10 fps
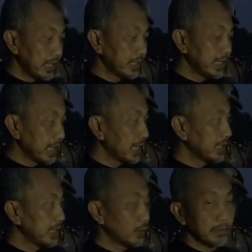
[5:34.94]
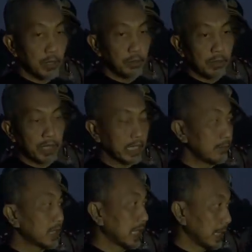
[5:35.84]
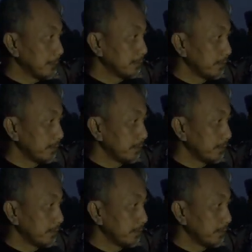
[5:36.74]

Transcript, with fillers: tinggal di rumah-rumah mereka bertahan,